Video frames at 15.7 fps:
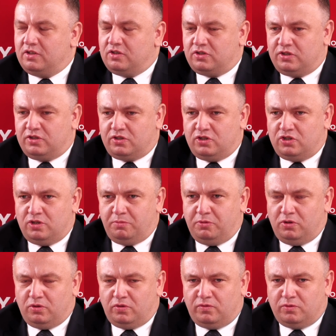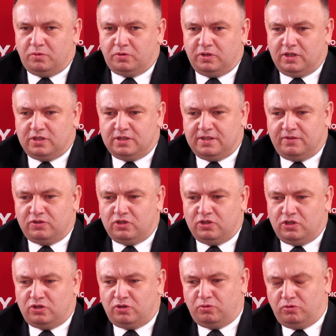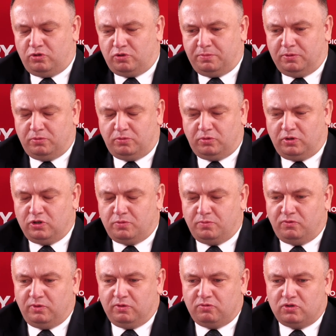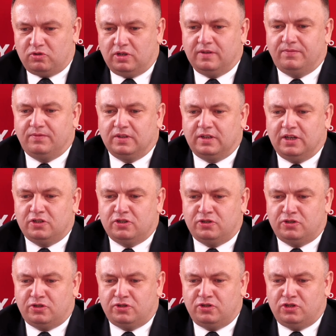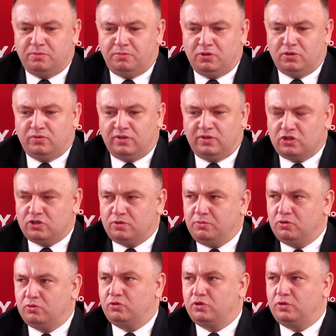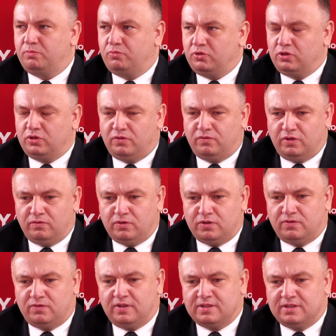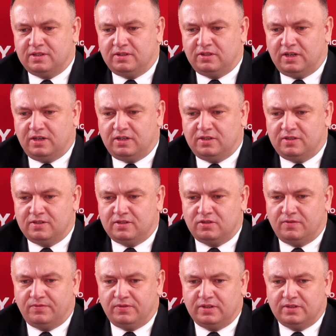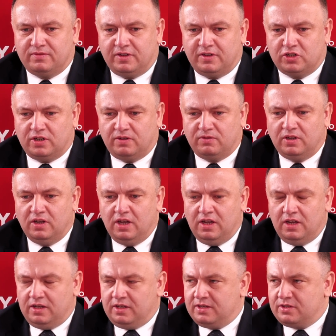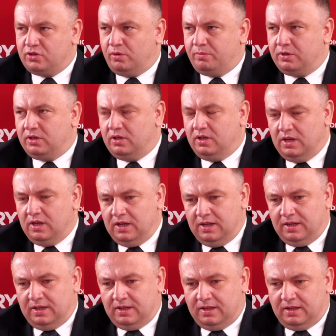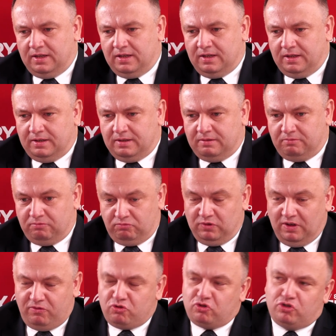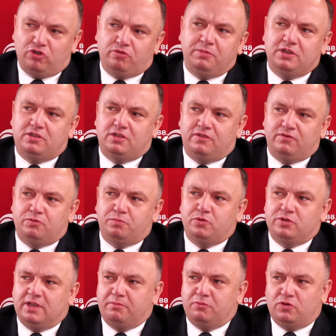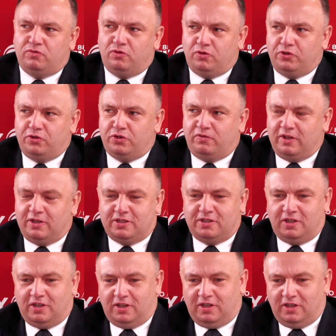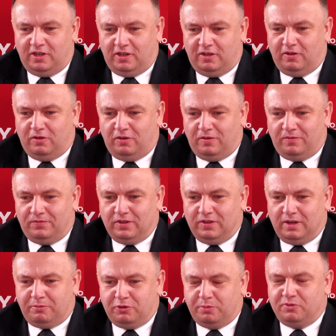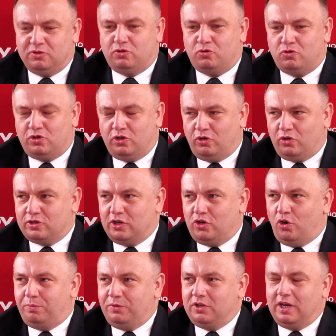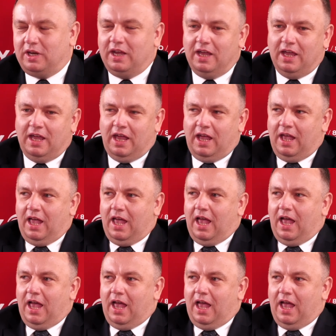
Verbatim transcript: 40 milionów złotych. Ja się zawsze cieszę, tu też panu kiedyś mówiłem, że każdy 40 milionów, każdy milion, który płynie do województwa z centrali, z, z Warszawy jest dobry. E, ja wiem, że to miejsce wzbudza mnóstwo kontrowersji i e, jakby to powiedzieć, pan, różnego rodzaju opinii. Czy pan rozumie te